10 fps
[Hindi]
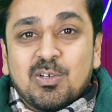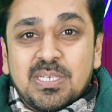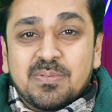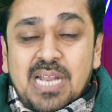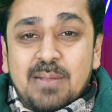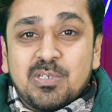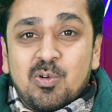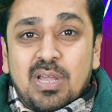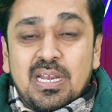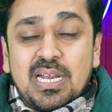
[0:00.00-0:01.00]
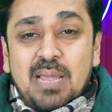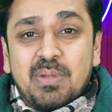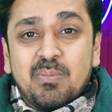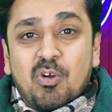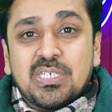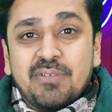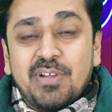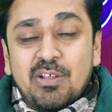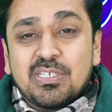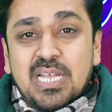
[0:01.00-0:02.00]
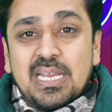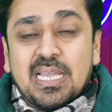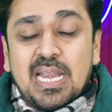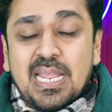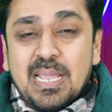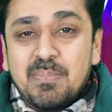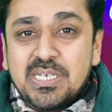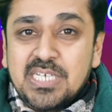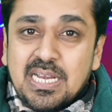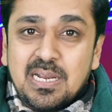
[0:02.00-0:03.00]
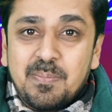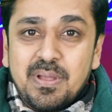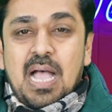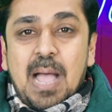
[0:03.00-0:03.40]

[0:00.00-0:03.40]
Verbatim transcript: को सब्सक्राइब जरूर कर लेना हम अनबॉक्सिंग वीडियो इसका लेकर आएंगे अपने चैनल पर